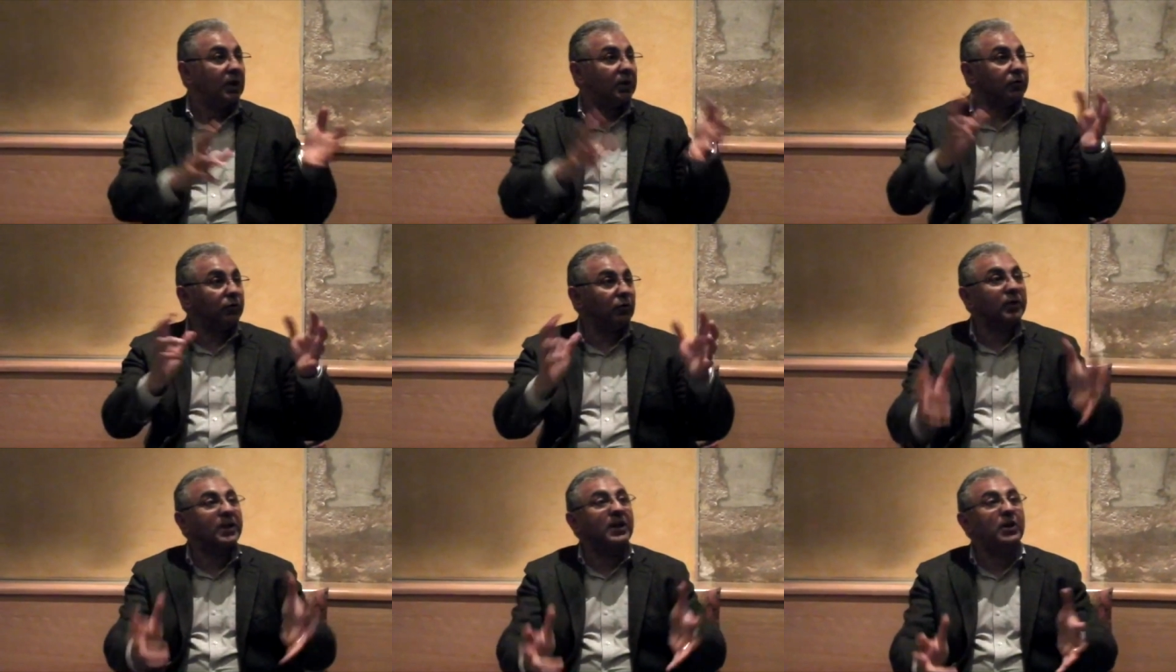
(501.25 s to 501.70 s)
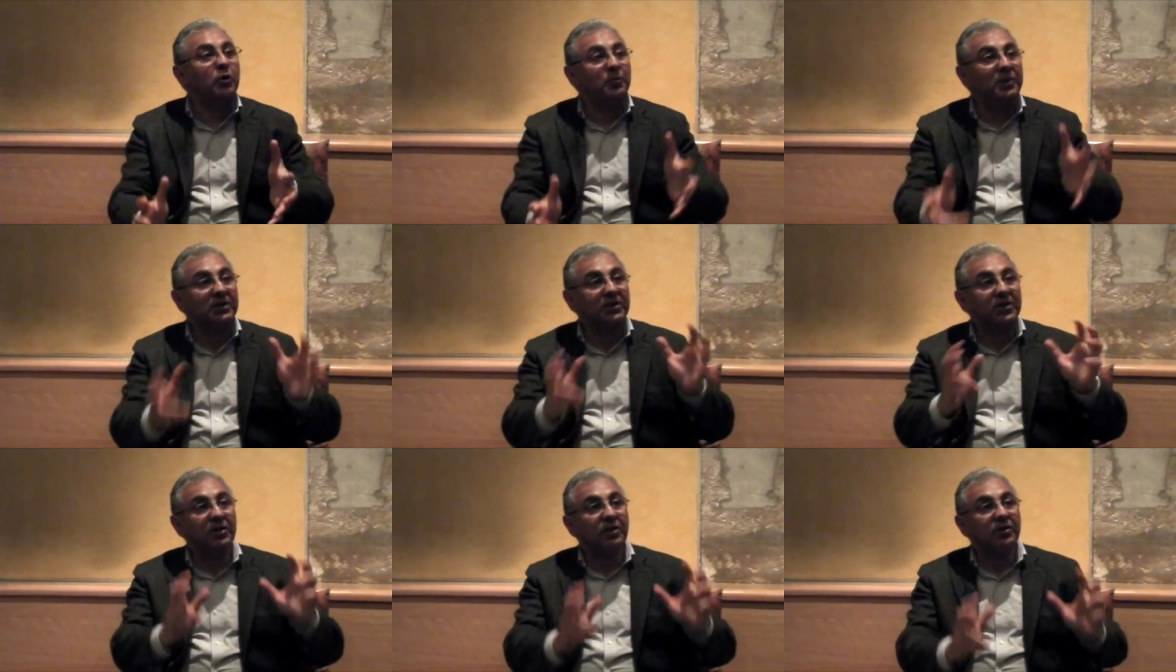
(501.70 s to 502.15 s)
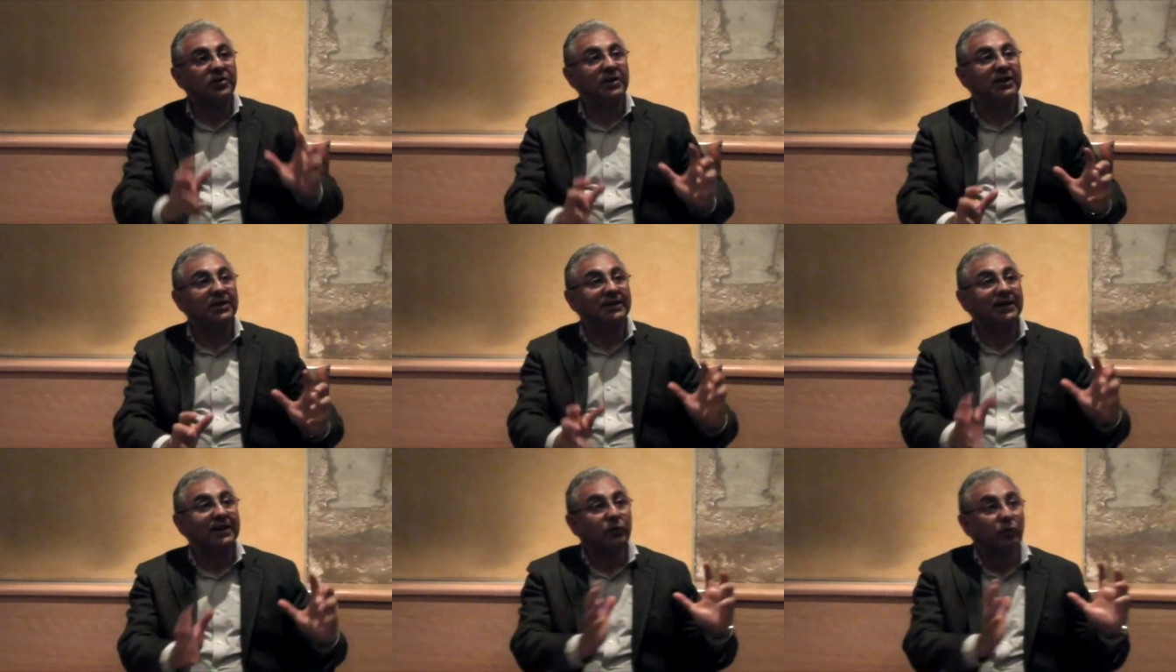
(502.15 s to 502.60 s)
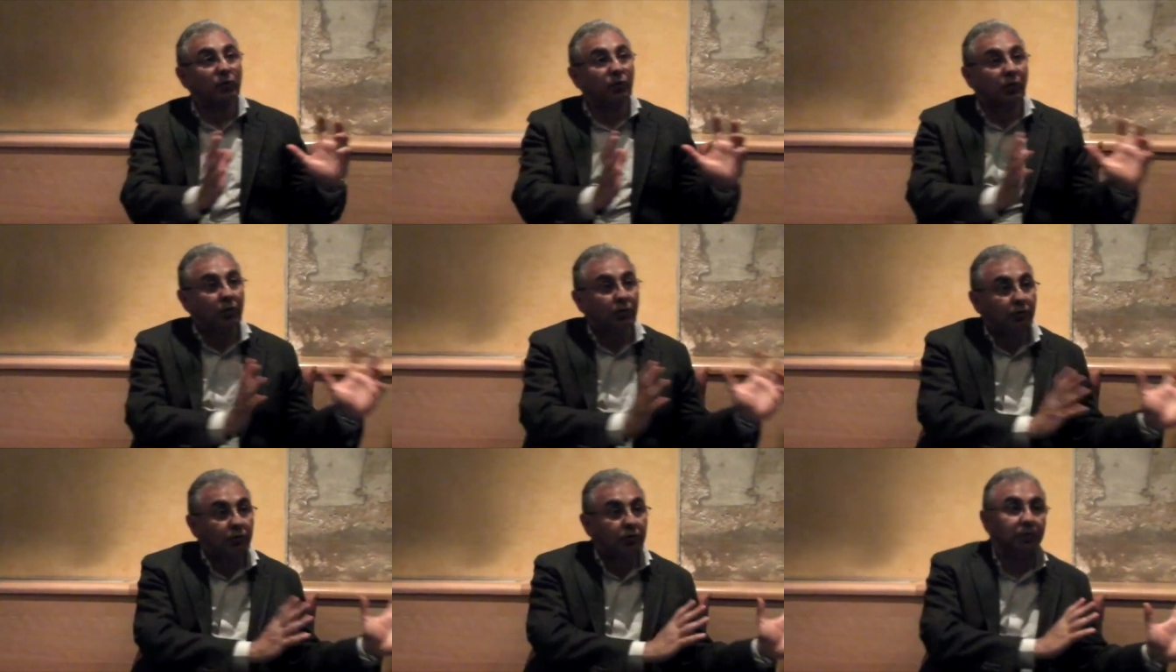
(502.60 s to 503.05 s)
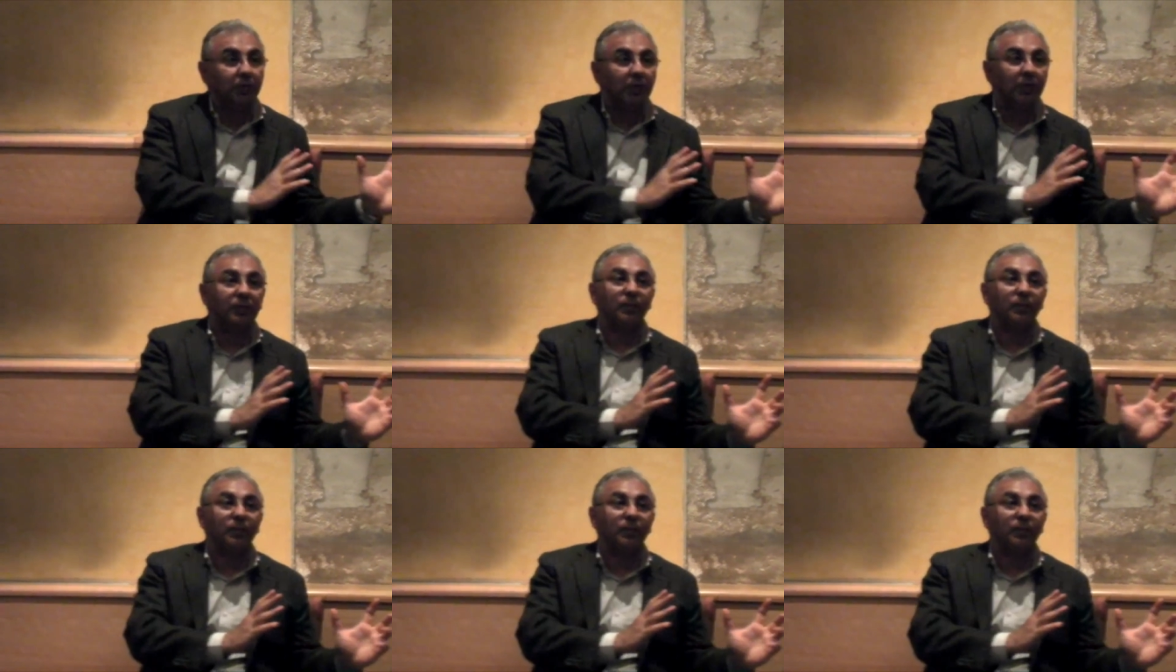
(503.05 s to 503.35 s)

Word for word: Donc il le mettait dans un état de renoncement.